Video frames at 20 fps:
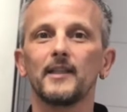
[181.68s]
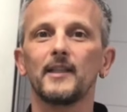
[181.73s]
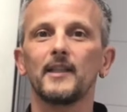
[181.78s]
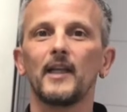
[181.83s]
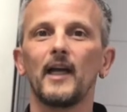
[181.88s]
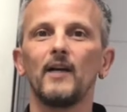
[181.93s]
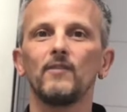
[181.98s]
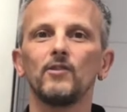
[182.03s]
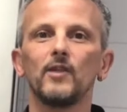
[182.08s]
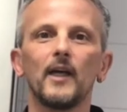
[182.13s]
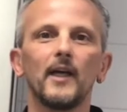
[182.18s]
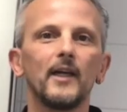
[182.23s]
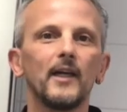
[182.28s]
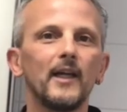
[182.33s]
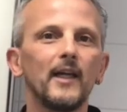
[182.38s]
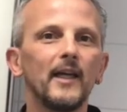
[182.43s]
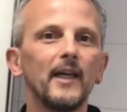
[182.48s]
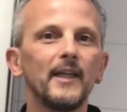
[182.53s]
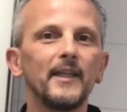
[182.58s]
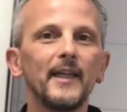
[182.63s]
in tavola.
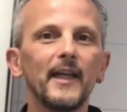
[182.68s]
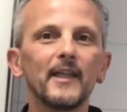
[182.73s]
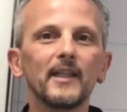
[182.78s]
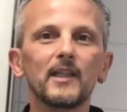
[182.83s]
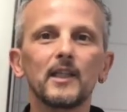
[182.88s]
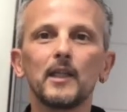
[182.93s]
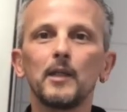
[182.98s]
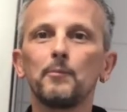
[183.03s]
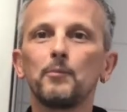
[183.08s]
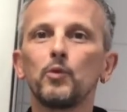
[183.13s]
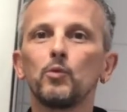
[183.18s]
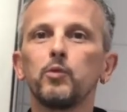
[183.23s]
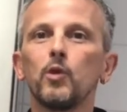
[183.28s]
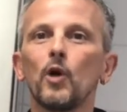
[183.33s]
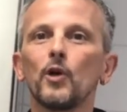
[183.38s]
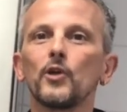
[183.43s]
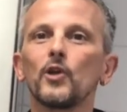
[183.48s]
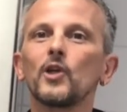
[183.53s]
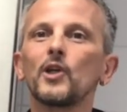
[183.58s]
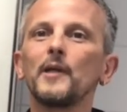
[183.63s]
Niente di più
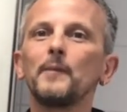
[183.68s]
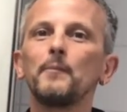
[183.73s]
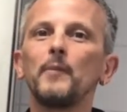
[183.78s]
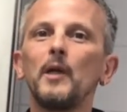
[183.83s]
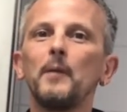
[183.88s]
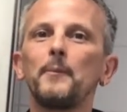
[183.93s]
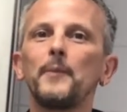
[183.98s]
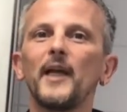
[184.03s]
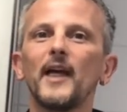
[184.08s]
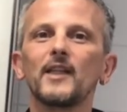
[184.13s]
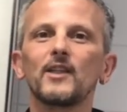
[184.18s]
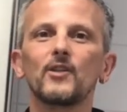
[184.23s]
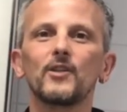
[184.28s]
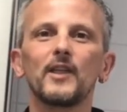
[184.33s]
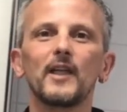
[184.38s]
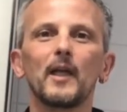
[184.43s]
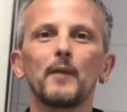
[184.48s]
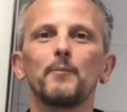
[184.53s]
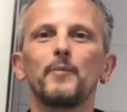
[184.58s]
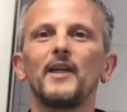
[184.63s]
buono che un bel piatto
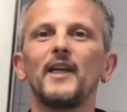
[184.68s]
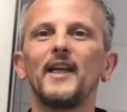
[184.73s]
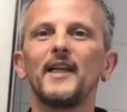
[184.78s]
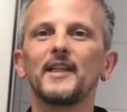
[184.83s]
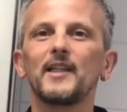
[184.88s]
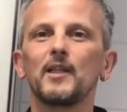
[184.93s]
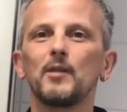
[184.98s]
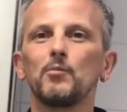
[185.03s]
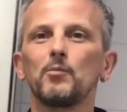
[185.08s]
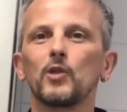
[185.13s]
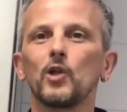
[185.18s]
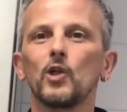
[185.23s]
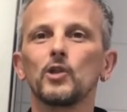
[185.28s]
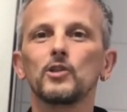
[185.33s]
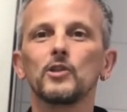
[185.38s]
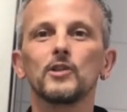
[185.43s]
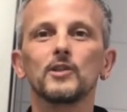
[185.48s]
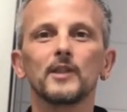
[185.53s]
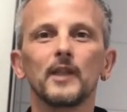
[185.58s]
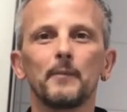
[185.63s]
di cappelletti in
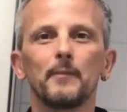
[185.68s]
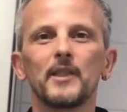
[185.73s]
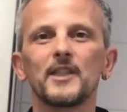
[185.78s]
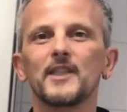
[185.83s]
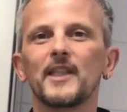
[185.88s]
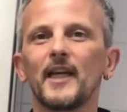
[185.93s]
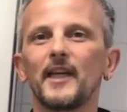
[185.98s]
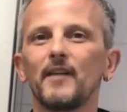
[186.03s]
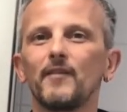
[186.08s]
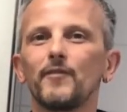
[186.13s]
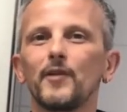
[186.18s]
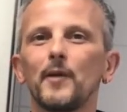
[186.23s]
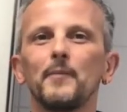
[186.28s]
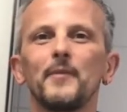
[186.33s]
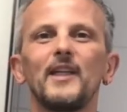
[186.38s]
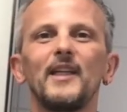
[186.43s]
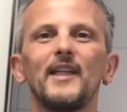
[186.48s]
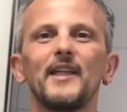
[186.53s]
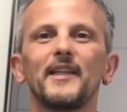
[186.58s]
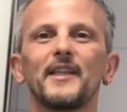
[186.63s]
brodo da mangiare in
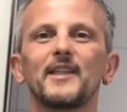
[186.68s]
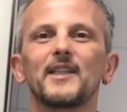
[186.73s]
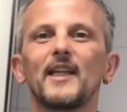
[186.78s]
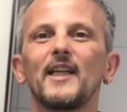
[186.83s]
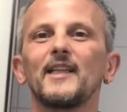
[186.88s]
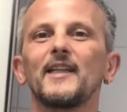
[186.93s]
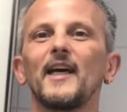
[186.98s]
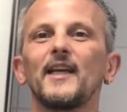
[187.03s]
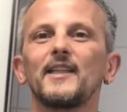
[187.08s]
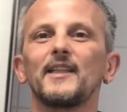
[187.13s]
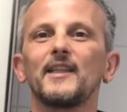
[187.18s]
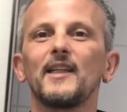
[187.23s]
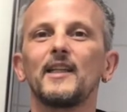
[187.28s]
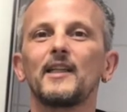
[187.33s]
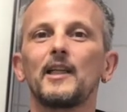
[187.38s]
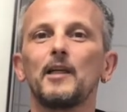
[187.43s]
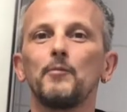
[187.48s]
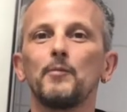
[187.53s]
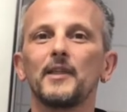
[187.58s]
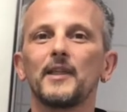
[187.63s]
famiglia riscaldati
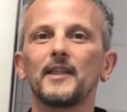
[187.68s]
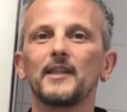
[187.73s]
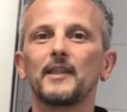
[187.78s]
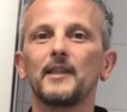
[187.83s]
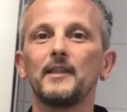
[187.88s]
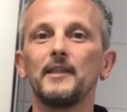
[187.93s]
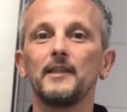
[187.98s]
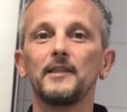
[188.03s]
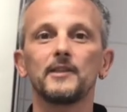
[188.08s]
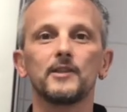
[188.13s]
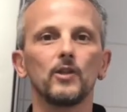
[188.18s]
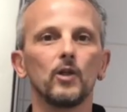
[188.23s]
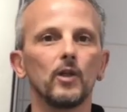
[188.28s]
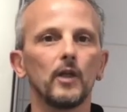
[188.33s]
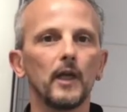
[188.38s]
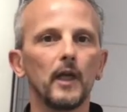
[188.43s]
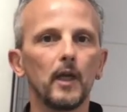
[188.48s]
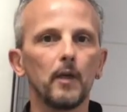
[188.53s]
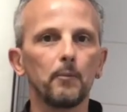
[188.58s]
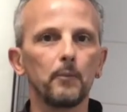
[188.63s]
dal clima natalizio.
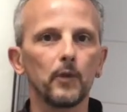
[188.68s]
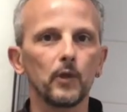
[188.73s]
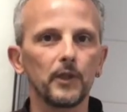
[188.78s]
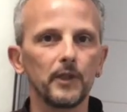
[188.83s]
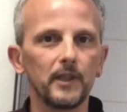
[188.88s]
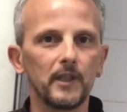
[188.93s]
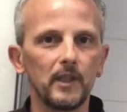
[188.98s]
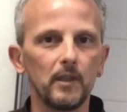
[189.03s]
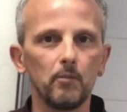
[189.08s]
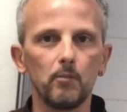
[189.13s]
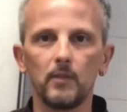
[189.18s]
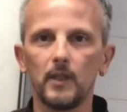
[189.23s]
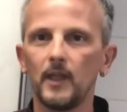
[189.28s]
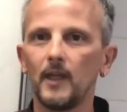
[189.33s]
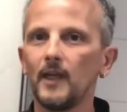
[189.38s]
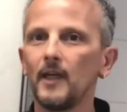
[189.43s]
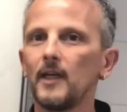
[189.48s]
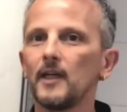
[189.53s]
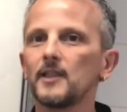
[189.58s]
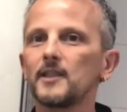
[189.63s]
E poi dimmi,
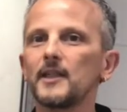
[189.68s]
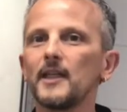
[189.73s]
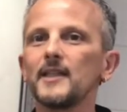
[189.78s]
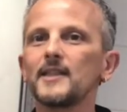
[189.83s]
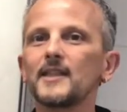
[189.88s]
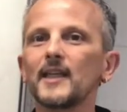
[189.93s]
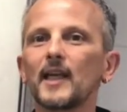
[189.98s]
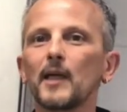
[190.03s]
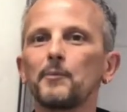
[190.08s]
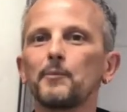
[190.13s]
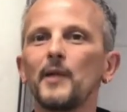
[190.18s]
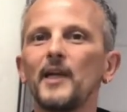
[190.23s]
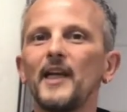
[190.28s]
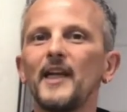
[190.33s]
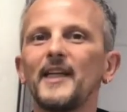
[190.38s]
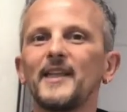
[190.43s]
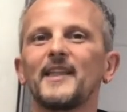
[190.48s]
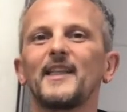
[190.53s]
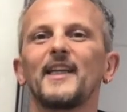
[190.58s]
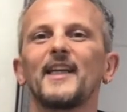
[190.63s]
senza
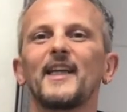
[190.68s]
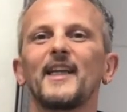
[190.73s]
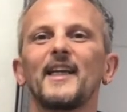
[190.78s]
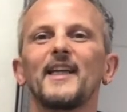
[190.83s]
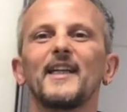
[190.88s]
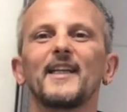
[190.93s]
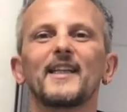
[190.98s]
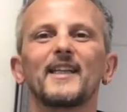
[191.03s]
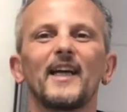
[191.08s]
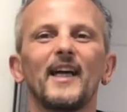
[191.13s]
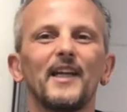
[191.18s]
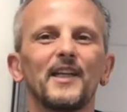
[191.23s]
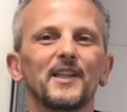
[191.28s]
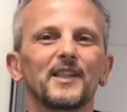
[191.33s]
cappelletti, che Natale